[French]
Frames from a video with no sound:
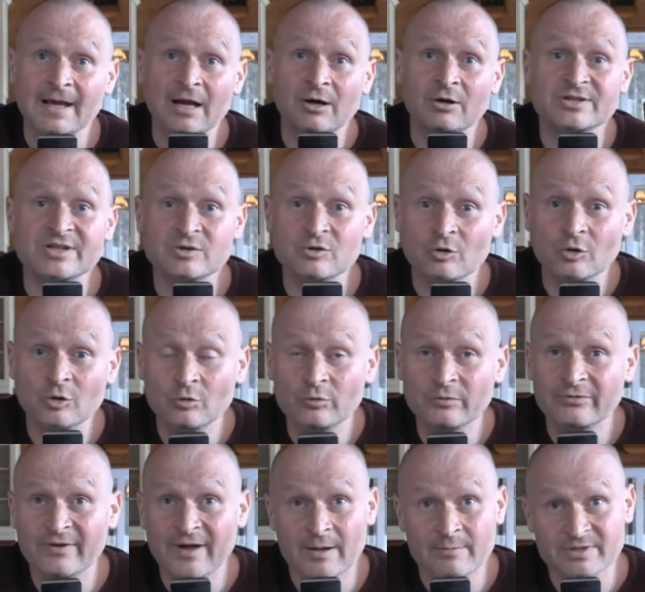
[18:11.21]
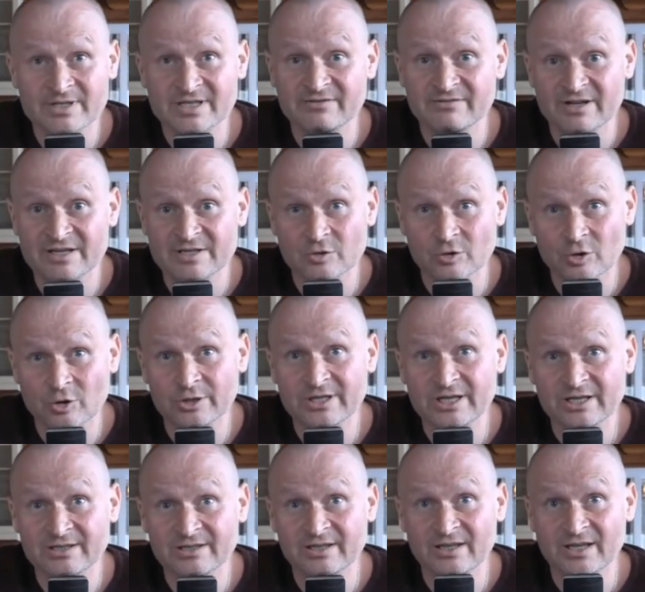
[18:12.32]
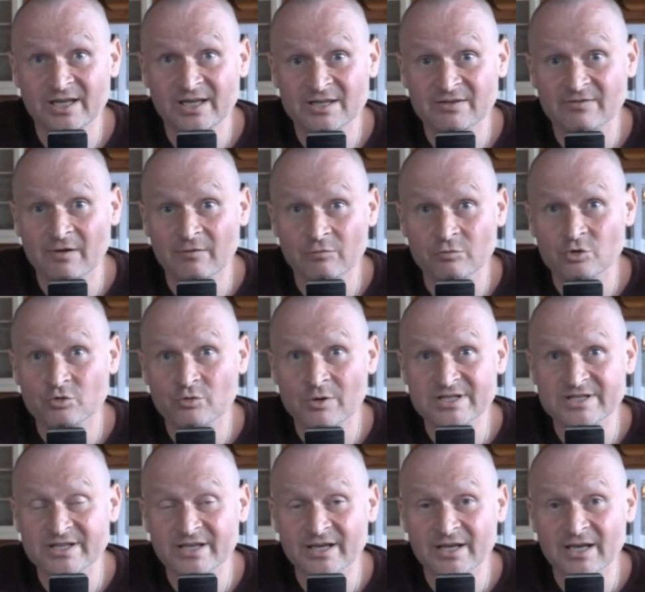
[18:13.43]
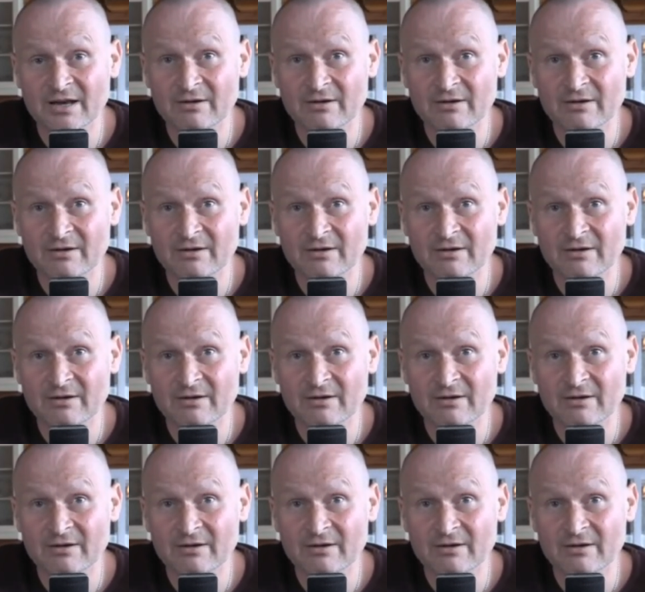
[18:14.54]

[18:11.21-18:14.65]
Alors c'est sûr qu'une femme qui va se connecter et qui va vous choisir,